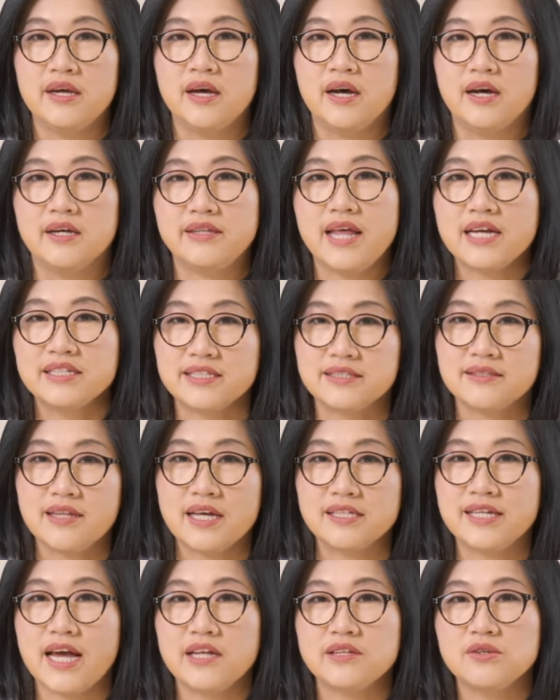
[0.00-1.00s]
呃，大
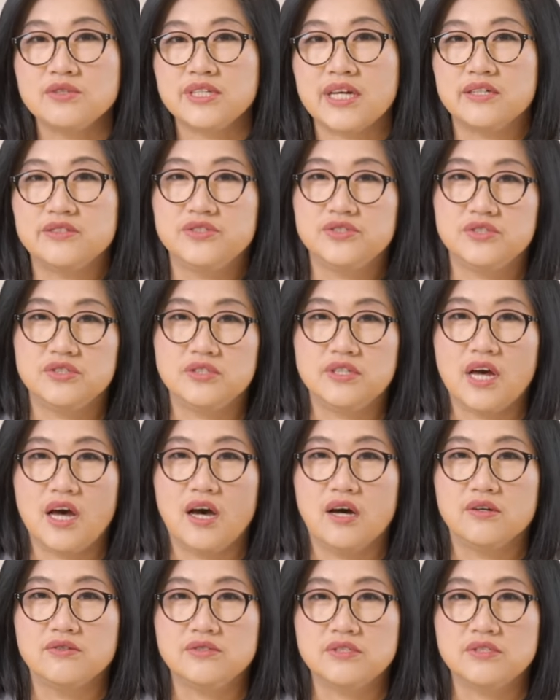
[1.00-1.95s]
大家都想知道